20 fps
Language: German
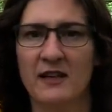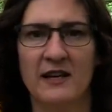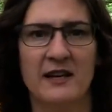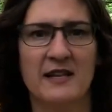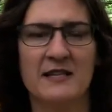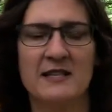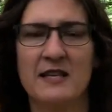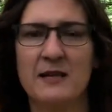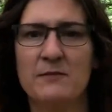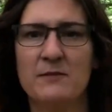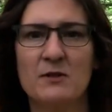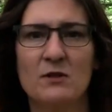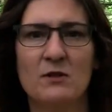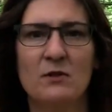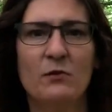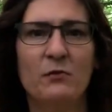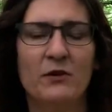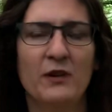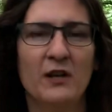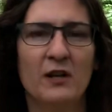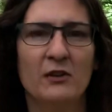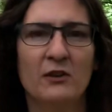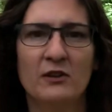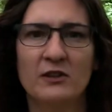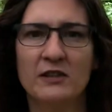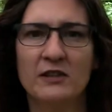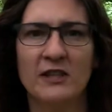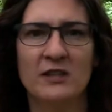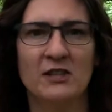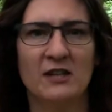es gibt so viele
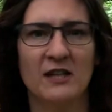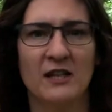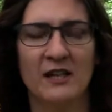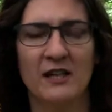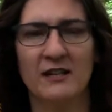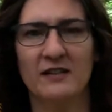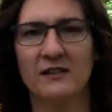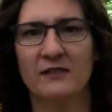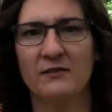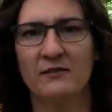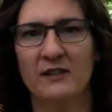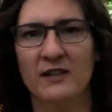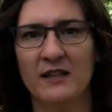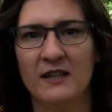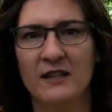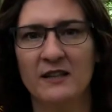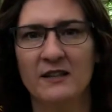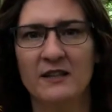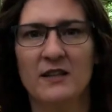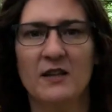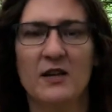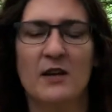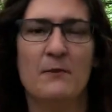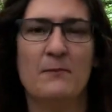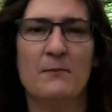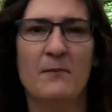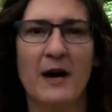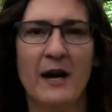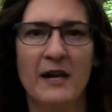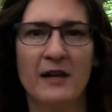unterschiedliche Wege,
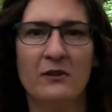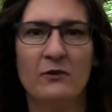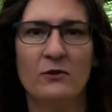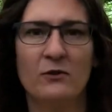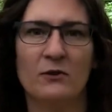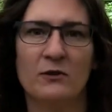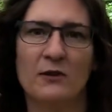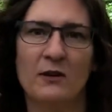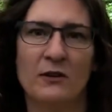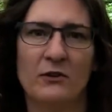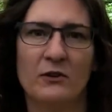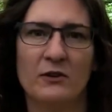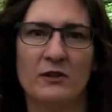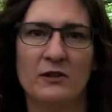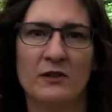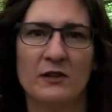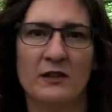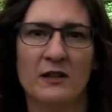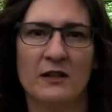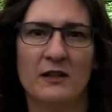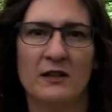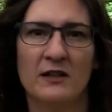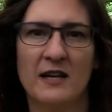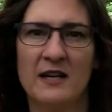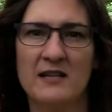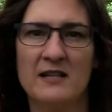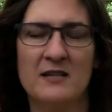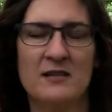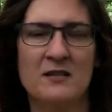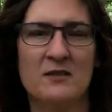Meinungen und da
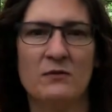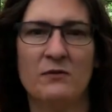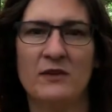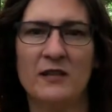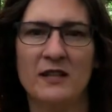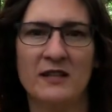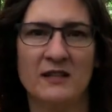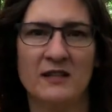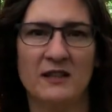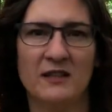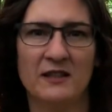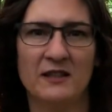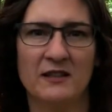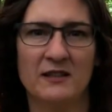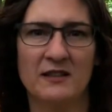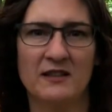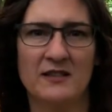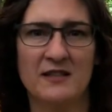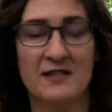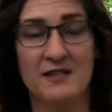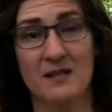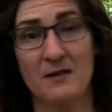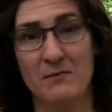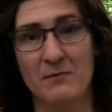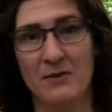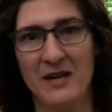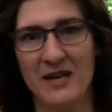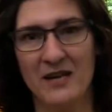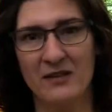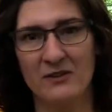ist es so wichtig, dass das
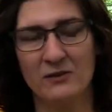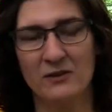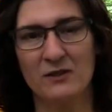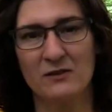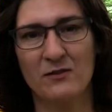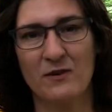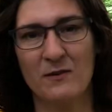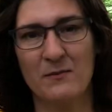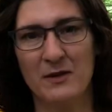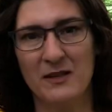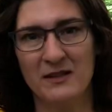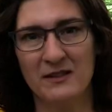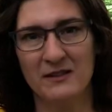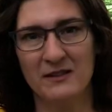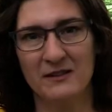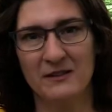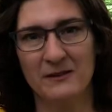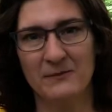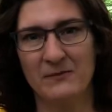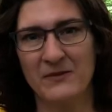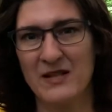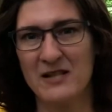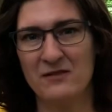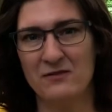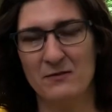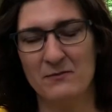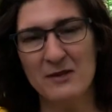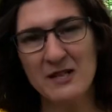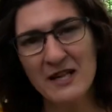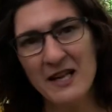Gebet uns verbindet, dass
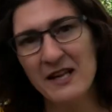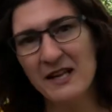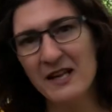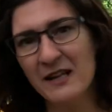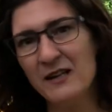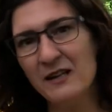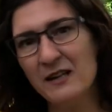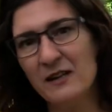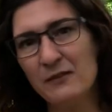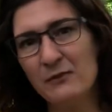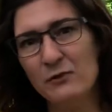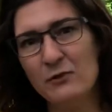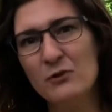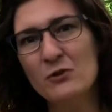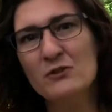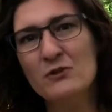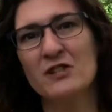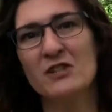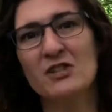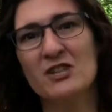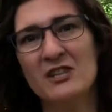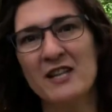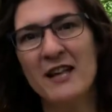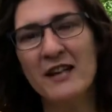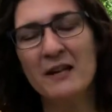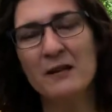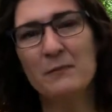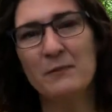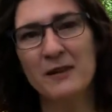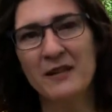wir miteinander für unsere
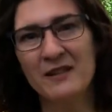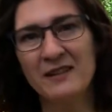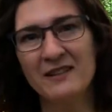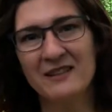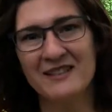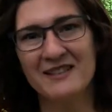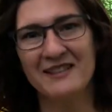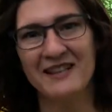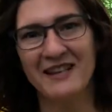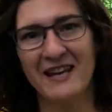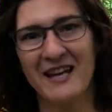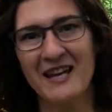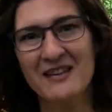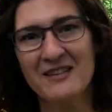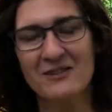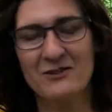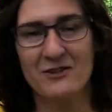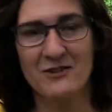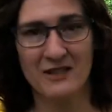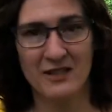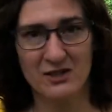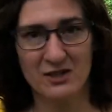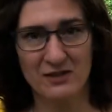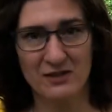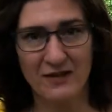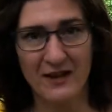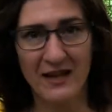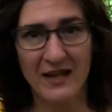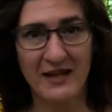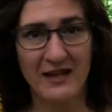Stärke beten, dass der Geist unserer
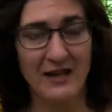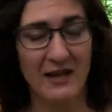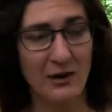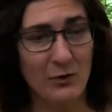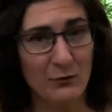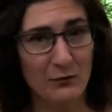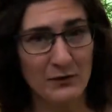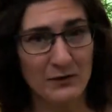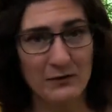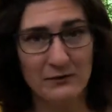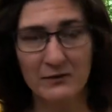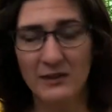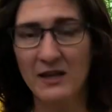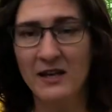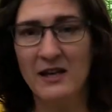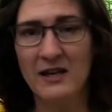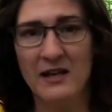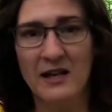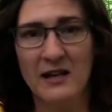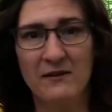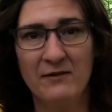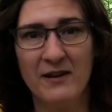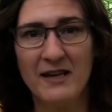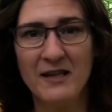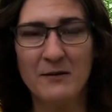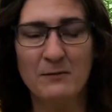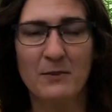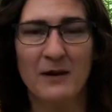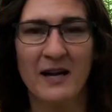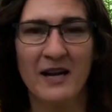Schwachheit aufhilft, in
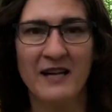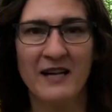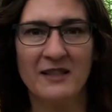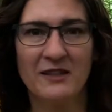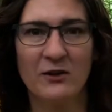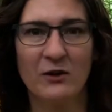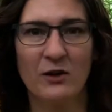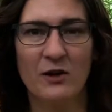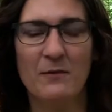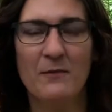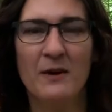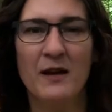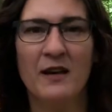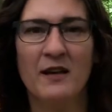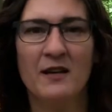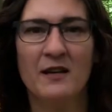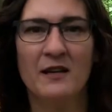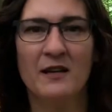welchem Bereich auch immer,